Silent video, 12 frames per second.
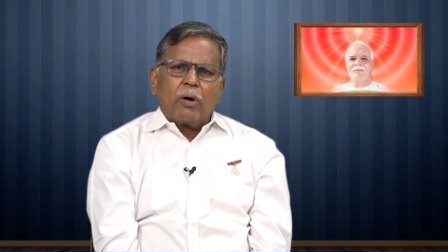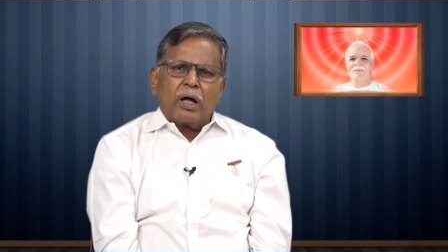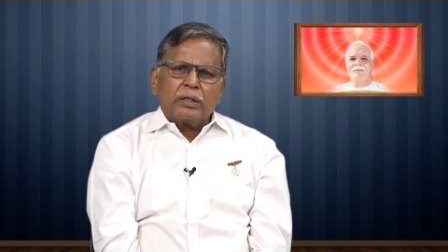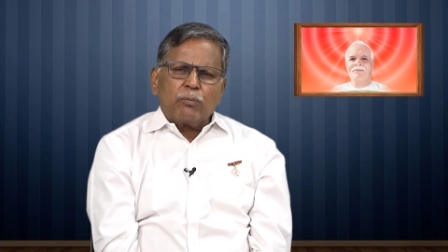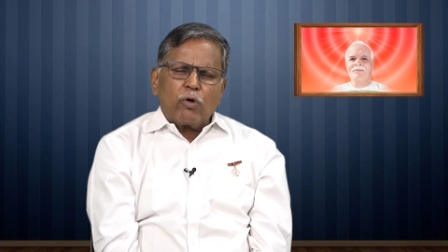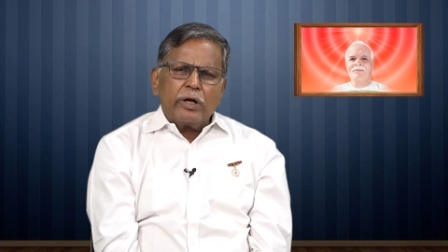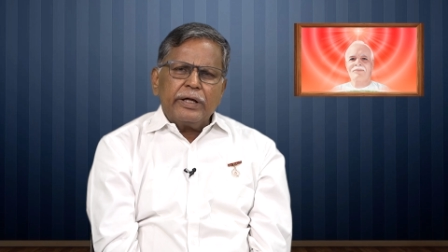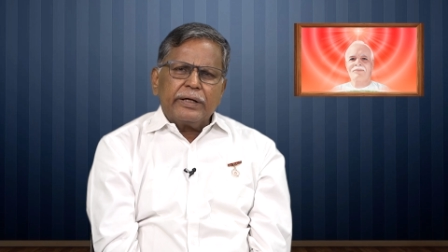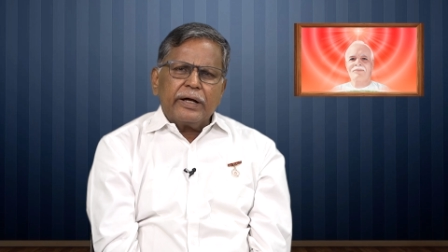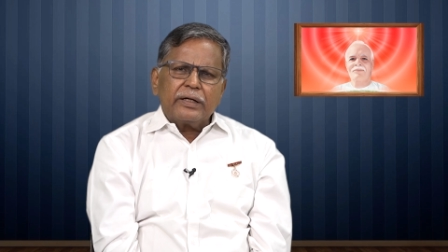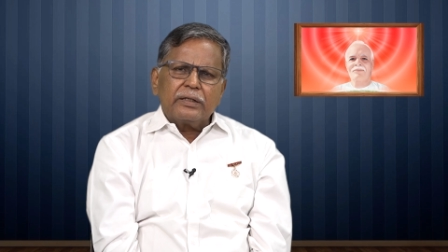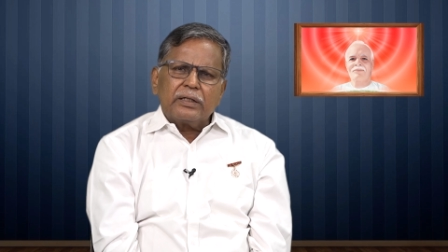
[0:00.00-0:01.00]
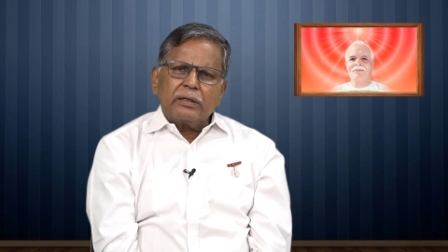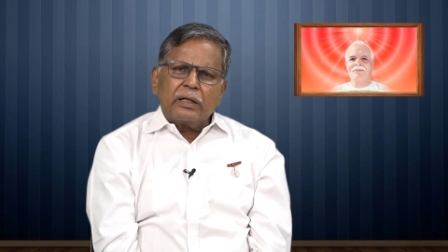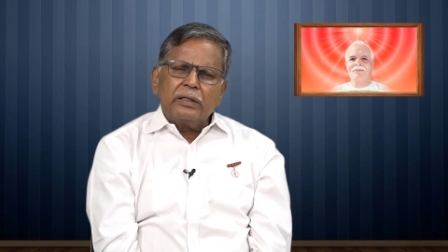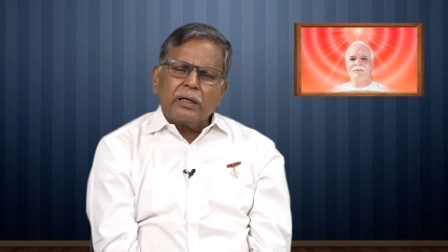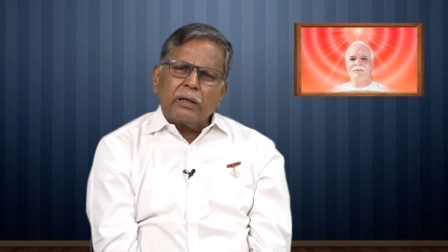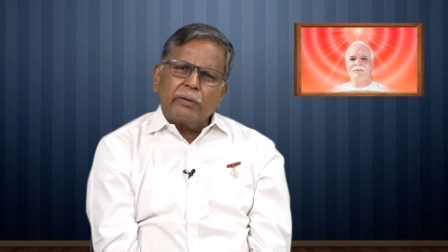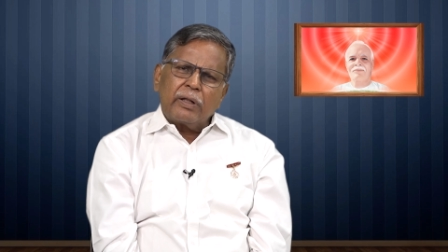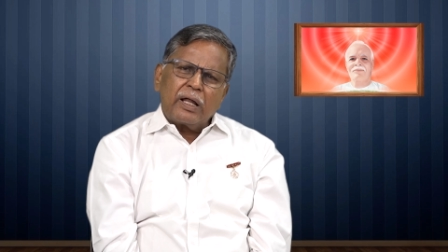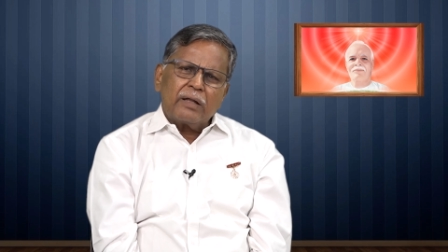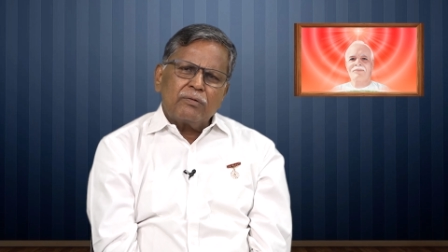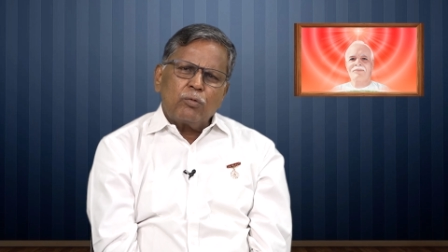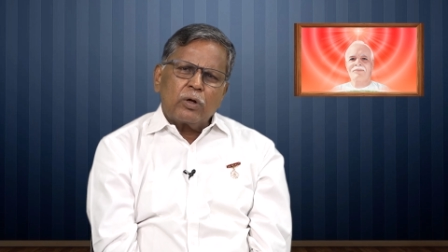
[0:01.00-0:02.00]
அந்த முரளியை கேட்டுட்டு எந்த
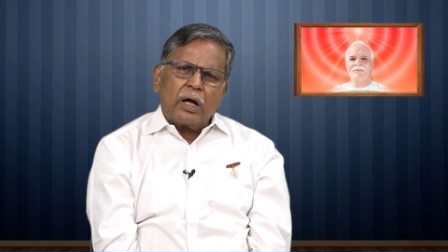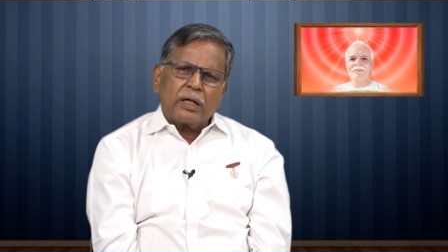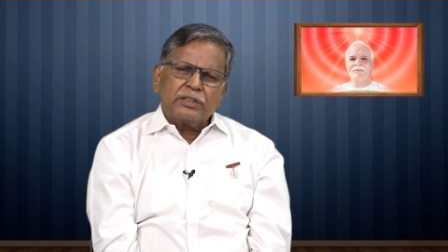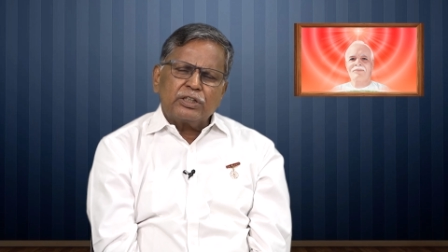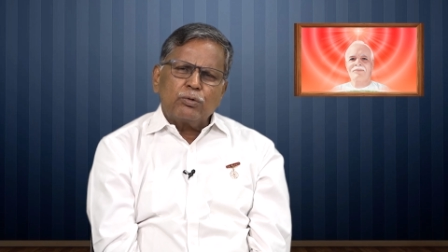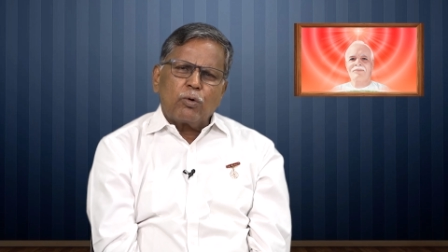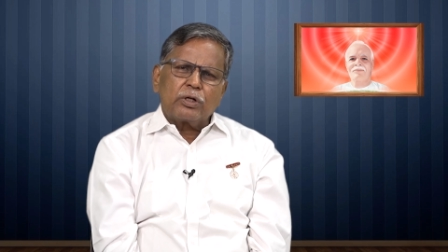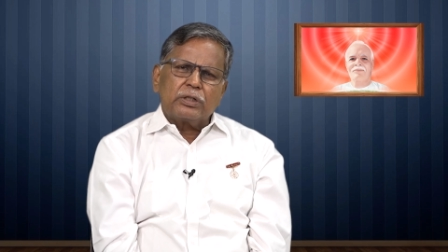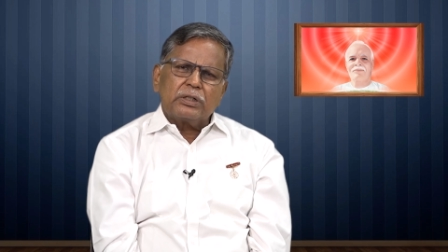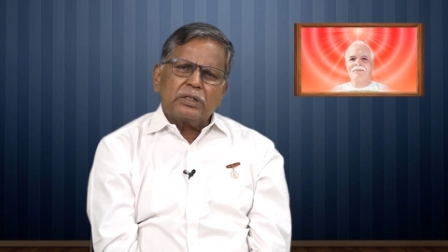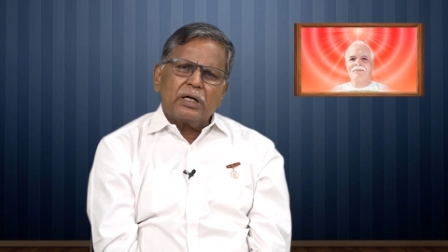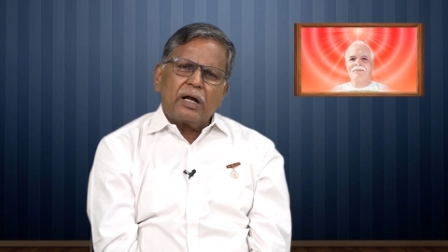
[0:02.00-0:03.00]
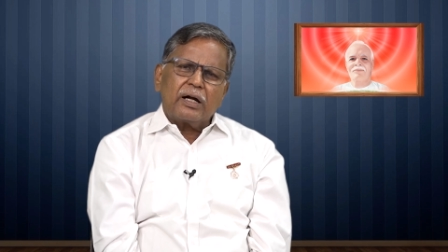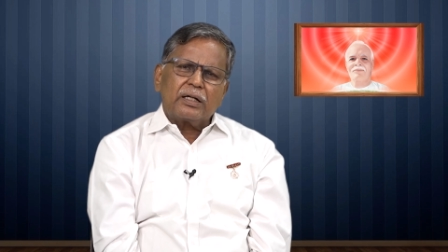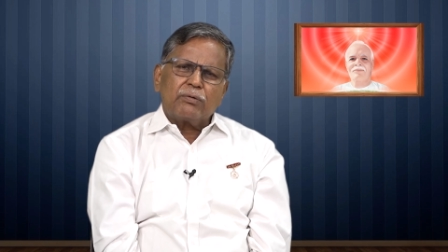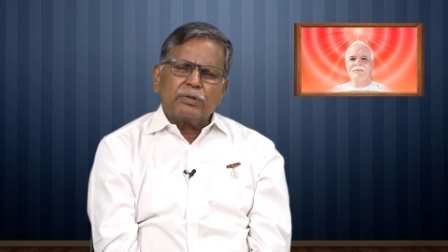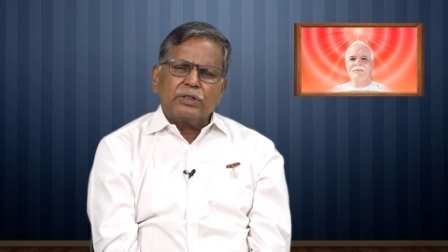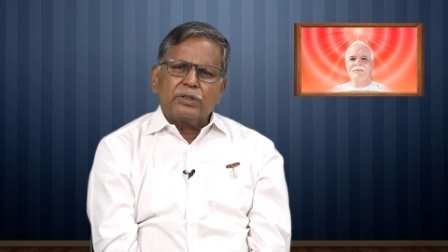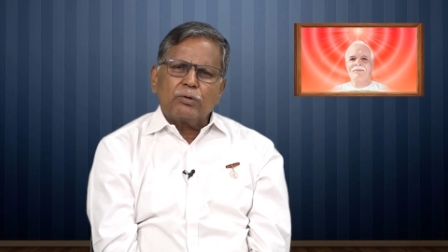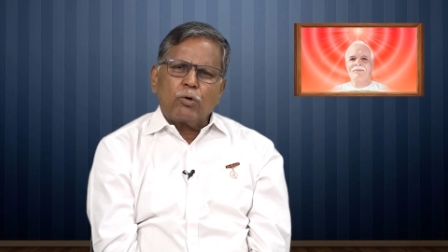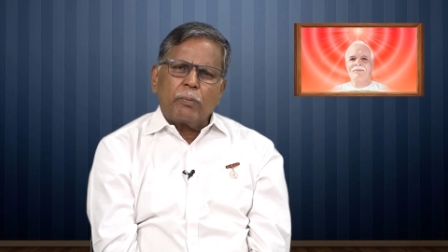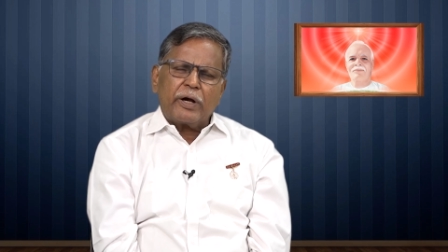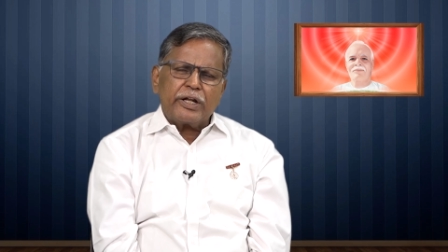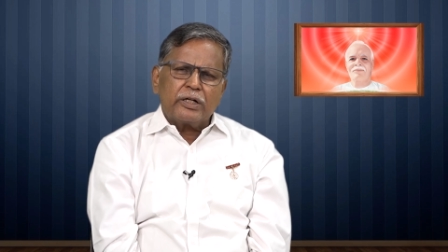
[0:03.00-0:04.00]
ஏதாவது ஒரு அர்ஜெண்ட் ஒர்க்கு அல்லாட்ட வந்துட்டு ஒரு
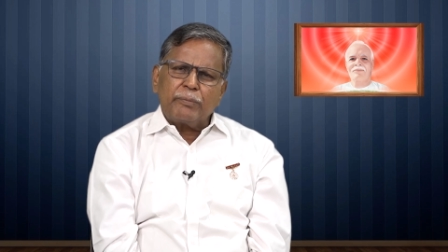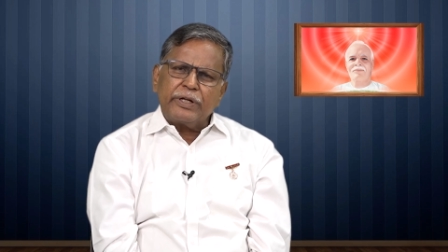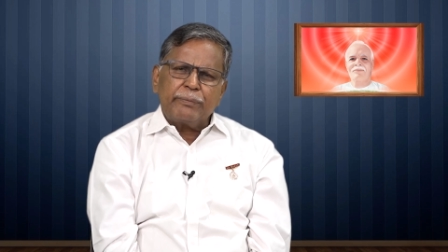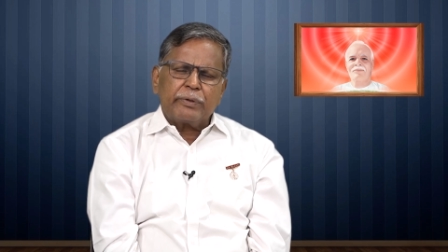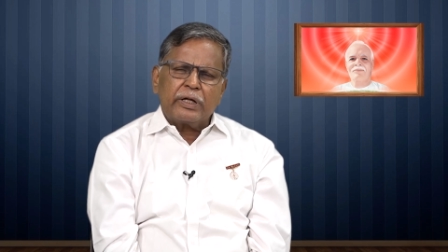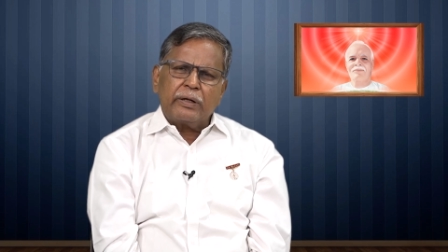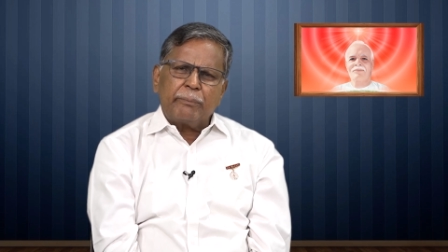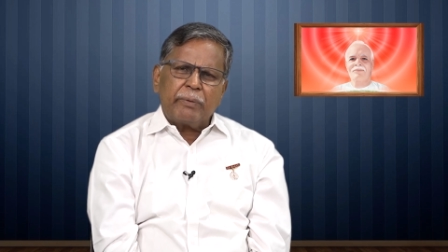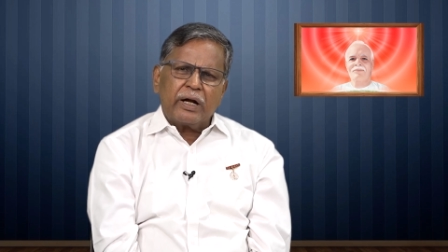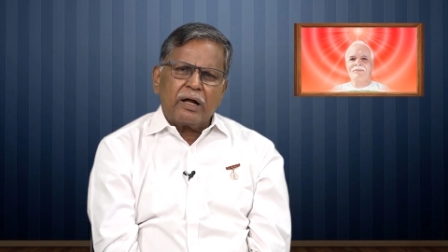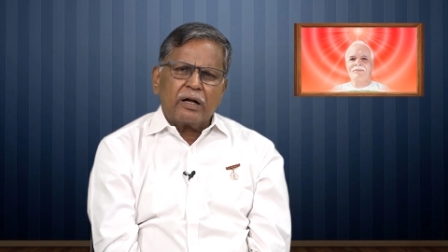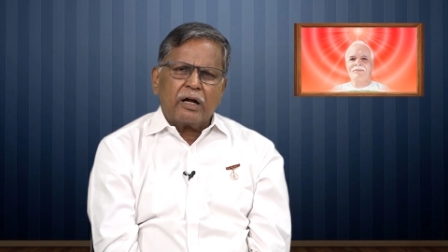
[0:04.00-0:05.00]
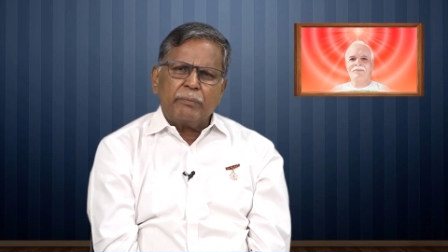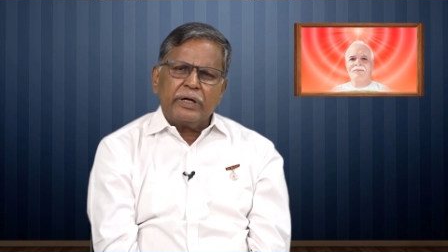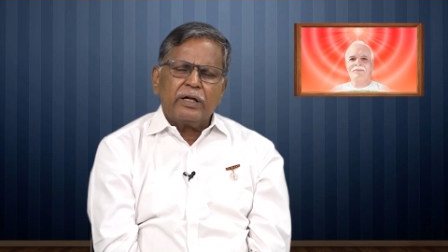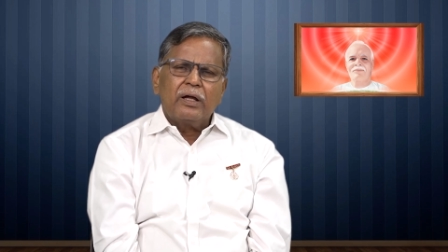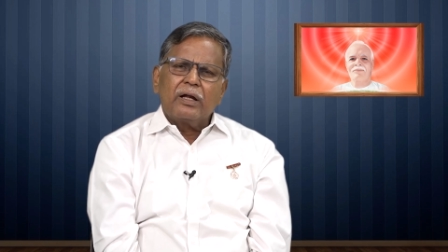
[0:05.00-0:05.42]
பன்னிரெண்டு மணிக்கு மேலே ஆனாலுமே